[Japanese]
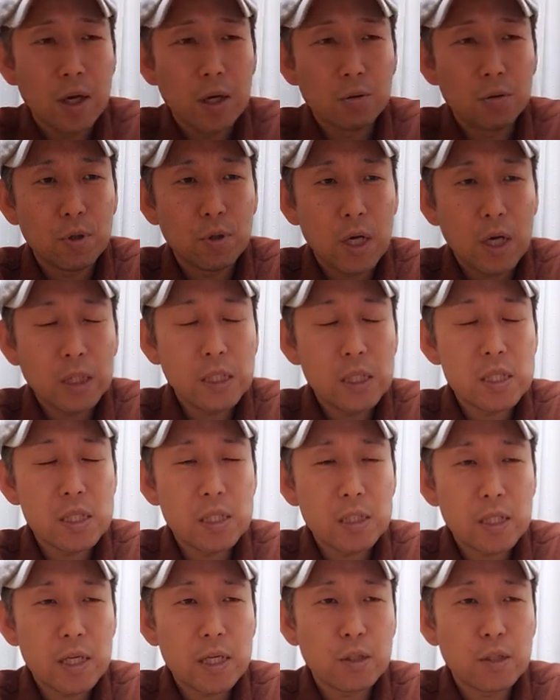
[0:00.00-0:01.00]
あの派手
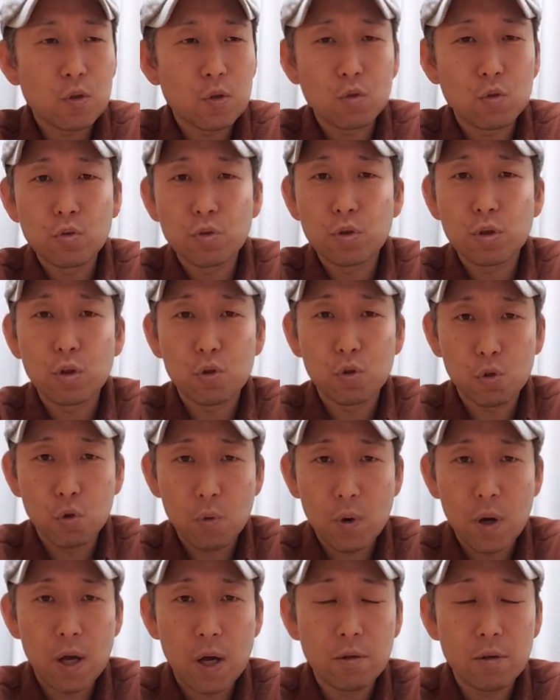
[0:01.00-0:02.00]
じゃない曲っていう
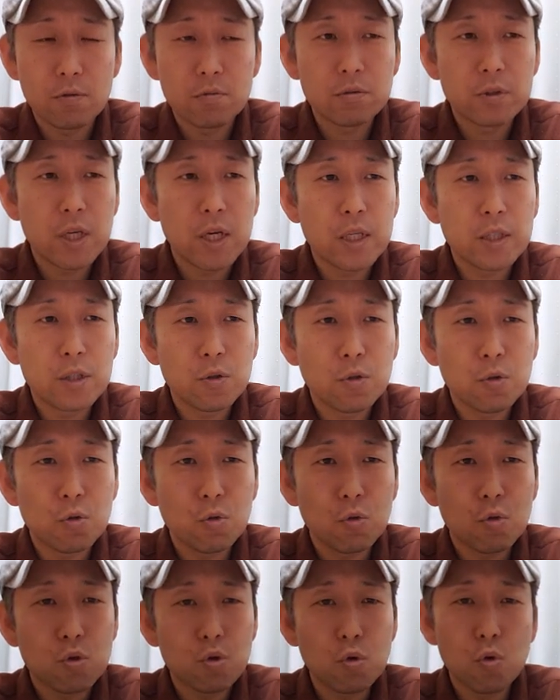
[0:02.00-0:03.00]
のは歌い手の
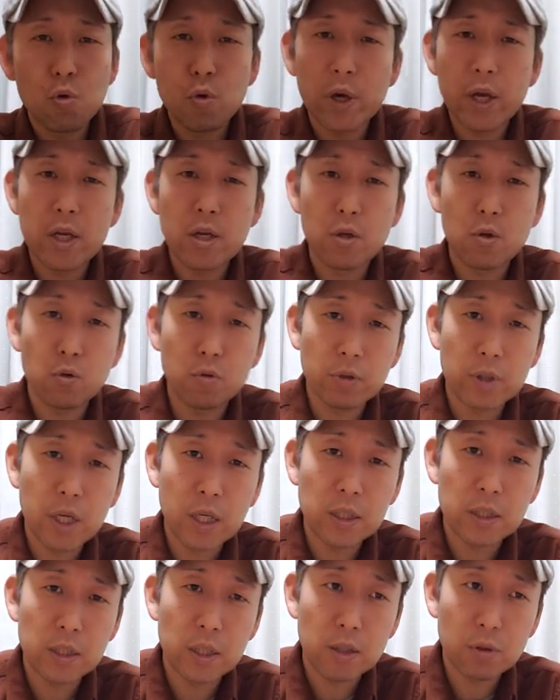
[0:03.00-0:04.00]
その表現力で
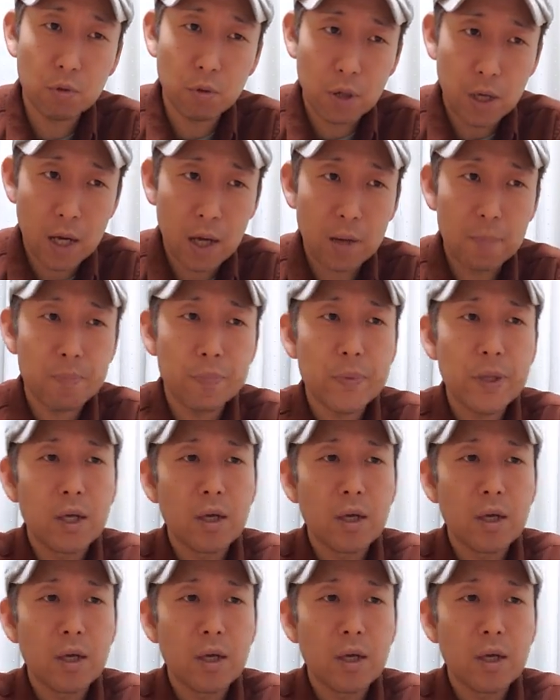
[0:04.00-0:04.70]
あったりとか、